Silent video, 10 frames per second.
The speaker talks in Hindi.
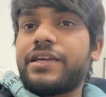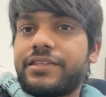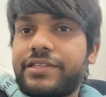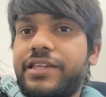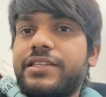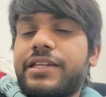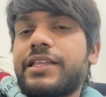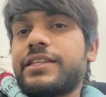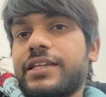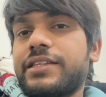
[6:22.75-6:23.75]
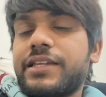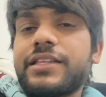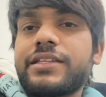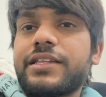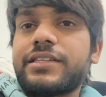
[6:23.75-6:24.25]
धीरे धीरे धीरे धीरे
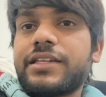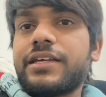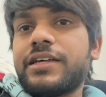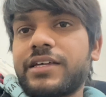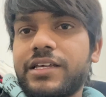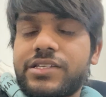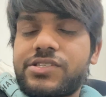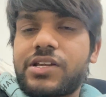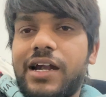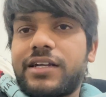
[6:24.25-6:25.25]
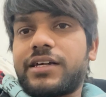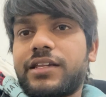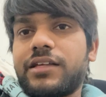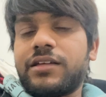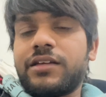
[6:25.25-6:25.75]
धीरे धीरे स्टार्ट कर
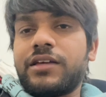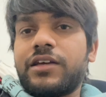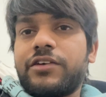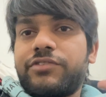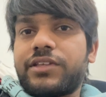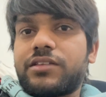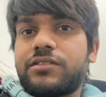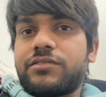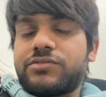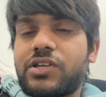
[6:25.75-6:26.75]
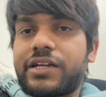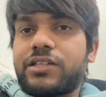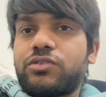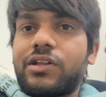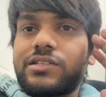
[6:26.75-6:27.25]
फिर जाके
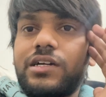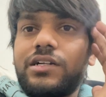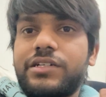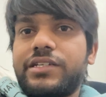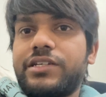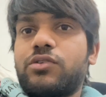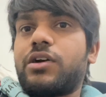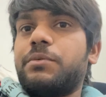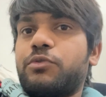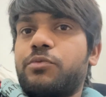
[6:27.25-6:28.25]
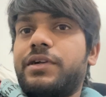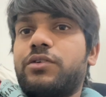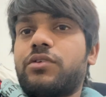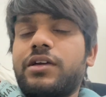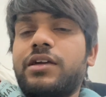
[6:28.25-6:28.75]
थोड़ा सा ठीक होगा इम्प्रूवमेंट
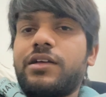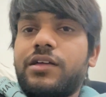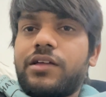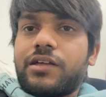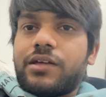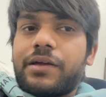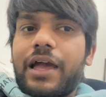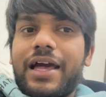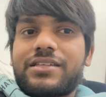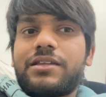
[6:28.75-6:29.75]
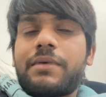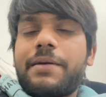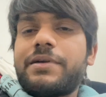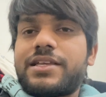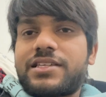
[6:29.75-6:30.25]
होगी ऐसा नहीं मैं
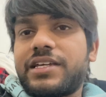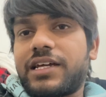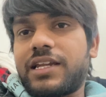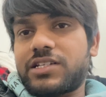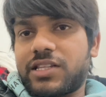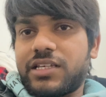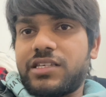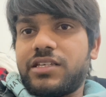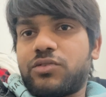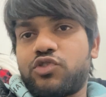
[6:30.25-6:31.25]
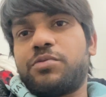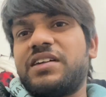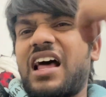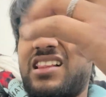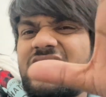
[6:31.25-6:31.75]
भी ऐसा नहीं करना चाहता कि कुछ भी
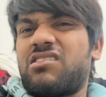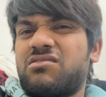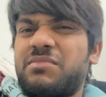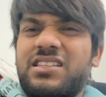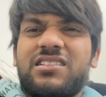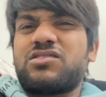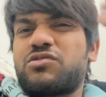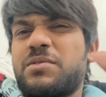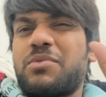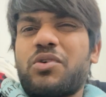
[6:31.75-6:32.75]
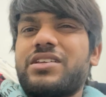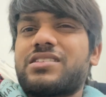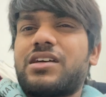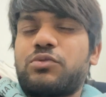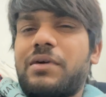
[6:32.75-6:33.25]
डालता हूँ मतलब कुछ भी बोरिंग
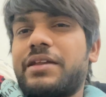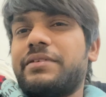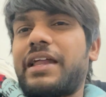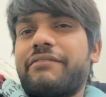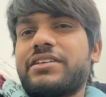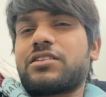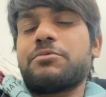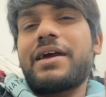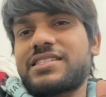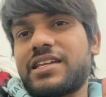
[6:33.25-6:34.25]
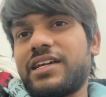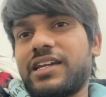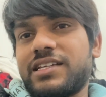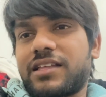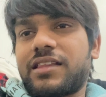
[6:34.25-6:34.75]
सा तुम्हारा भी टाइम वेस्ट करूँ मैं ऐसा नहीं
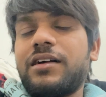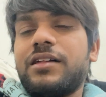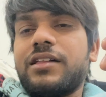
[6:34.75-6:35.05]
करना चाहता